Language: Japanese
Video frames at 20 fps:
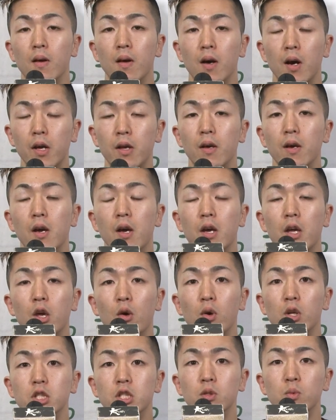はい、えー、
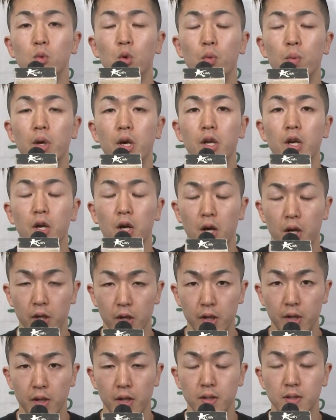K1 チーム宮稲
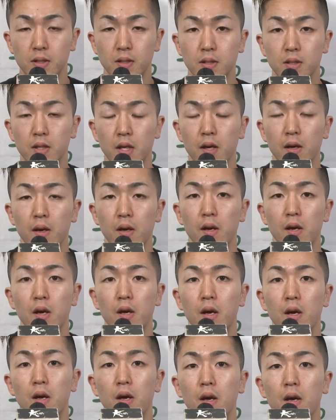垣玲です、
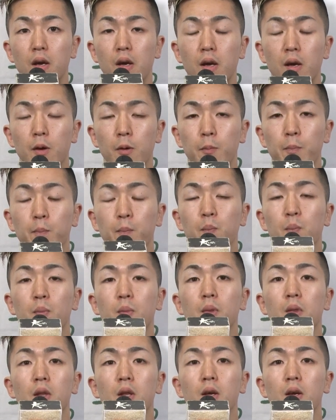えー、
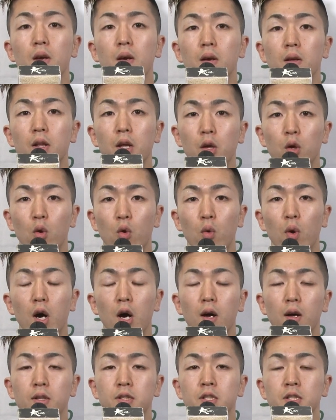内容
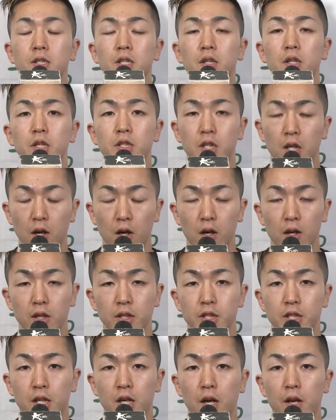は全然でしたが、
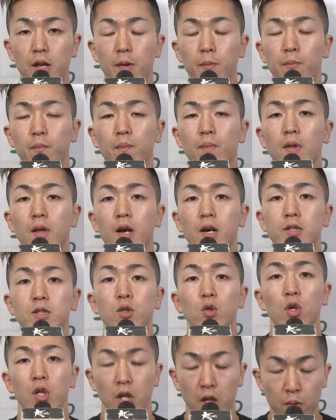しっかり勝つ
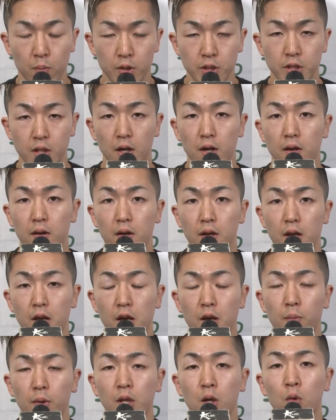ことができました。
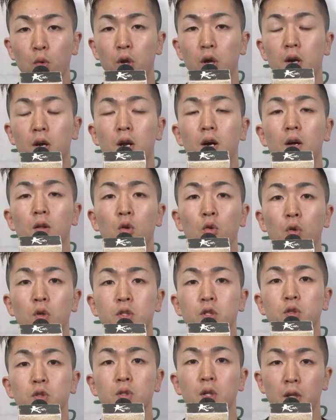えー、またこれからどんど
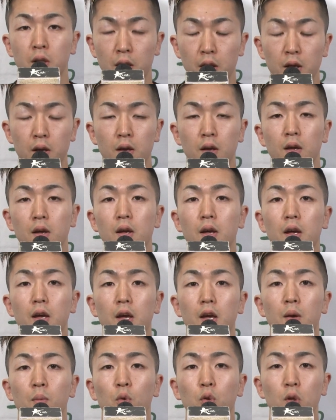ん強くなって、
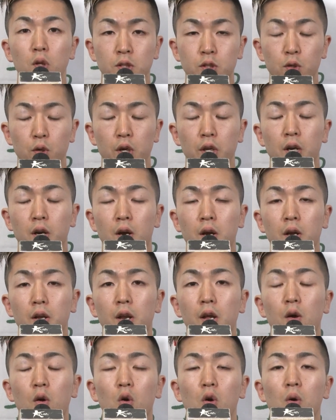えー、もっと強い稲垣
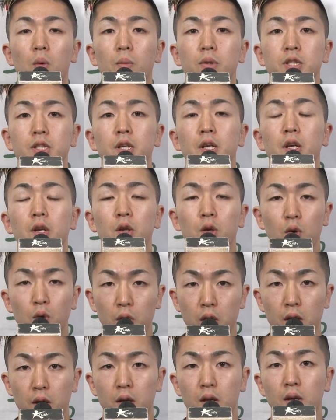玲を見せれるよ
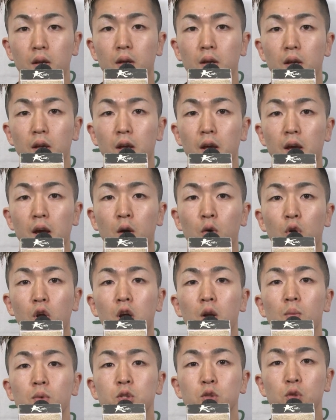うに、えー、これ
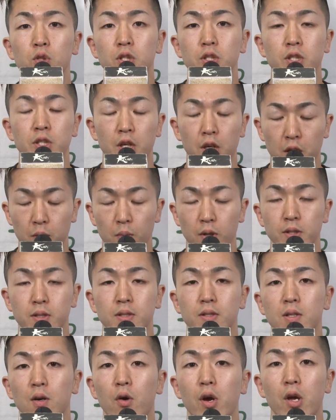からも精進していきま
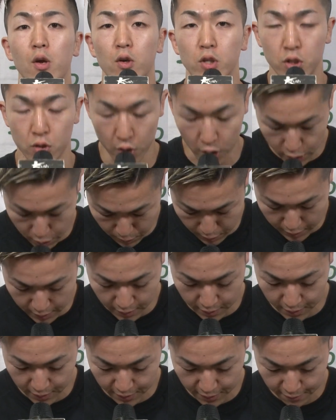す。応援よろしくお願いしま
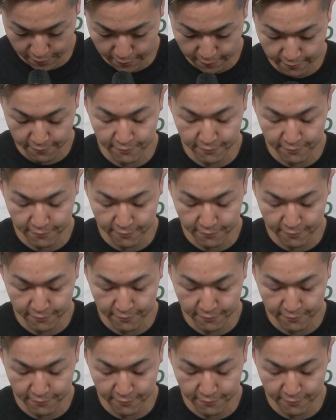す。